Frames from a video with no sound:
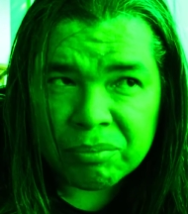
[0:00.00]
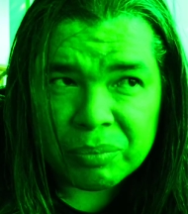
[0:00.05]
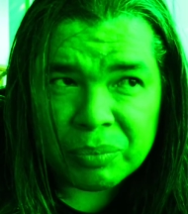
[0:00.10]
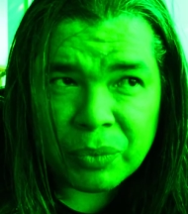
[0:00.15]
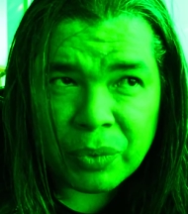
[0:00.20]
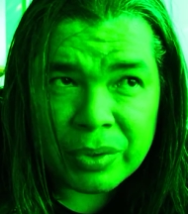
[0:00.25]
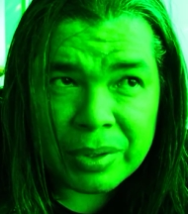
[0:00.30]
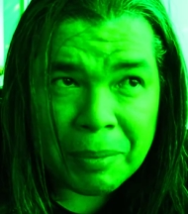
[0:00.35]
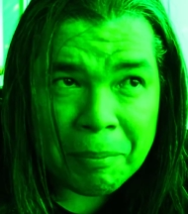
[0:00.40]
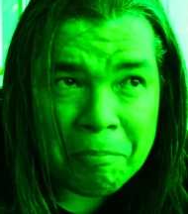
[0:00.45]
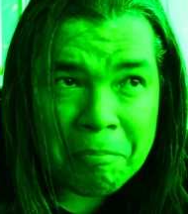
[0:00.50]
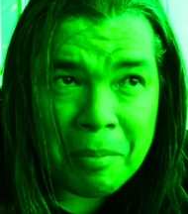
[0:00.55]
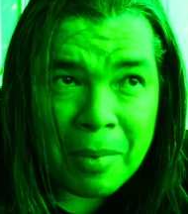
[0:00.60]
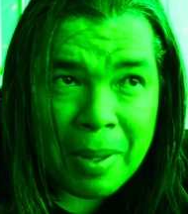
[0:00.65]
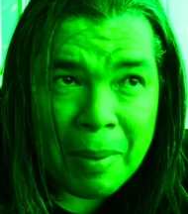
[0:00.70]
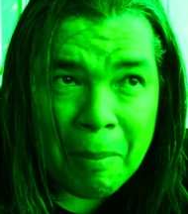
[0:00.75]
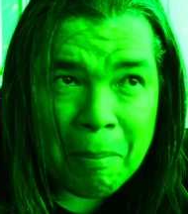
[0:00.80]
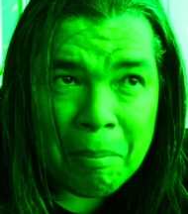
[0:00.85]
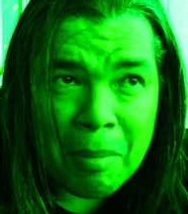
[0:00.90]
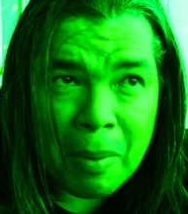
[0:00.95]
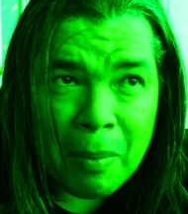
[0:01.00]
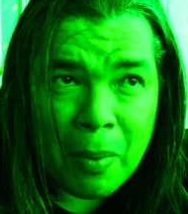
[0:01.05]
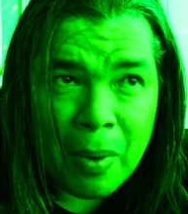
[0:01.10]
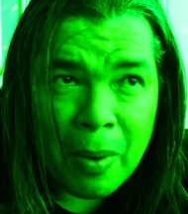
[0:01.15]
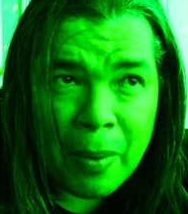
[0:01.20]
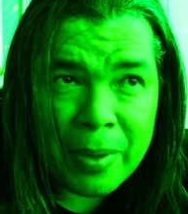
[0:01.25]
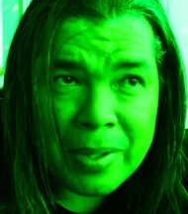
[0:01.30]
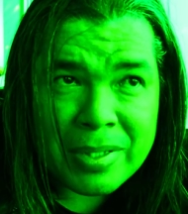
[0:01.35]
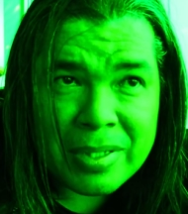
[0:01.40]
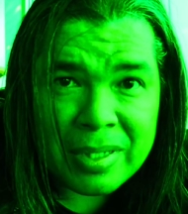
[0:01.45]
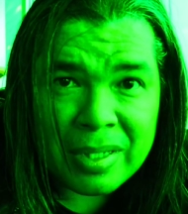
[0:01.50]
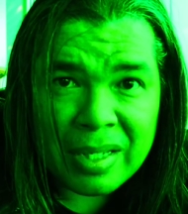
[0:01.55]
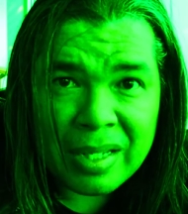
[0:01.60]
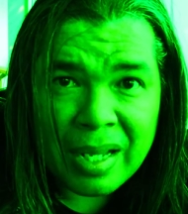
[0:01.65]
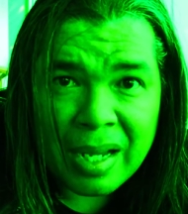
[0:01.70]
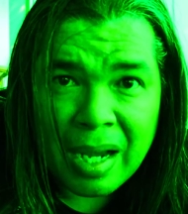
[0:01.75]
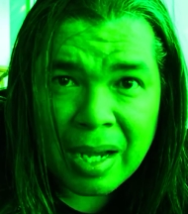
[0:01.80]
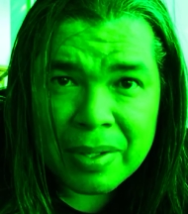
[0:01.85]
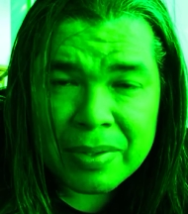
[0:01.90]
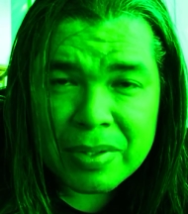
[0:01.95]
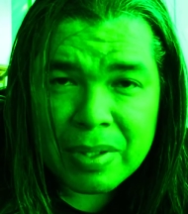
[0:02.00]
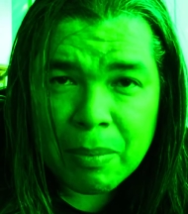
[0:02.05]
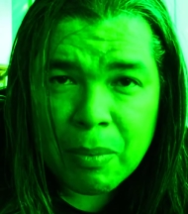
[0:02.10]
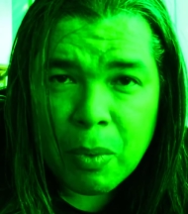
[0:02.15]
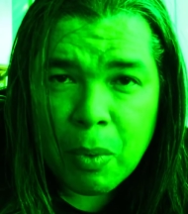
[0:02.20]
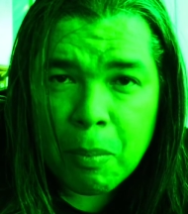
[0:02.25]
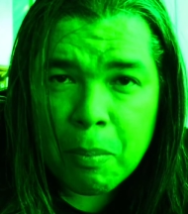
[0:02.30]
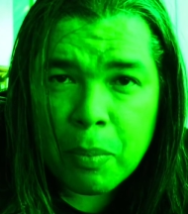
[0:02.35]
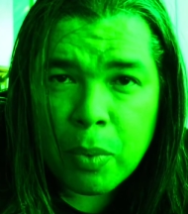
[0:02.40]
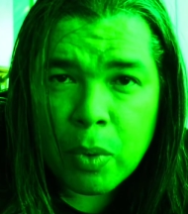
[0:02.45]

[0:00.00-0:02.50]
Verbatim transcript: Entonces vamos a ver si descansamos un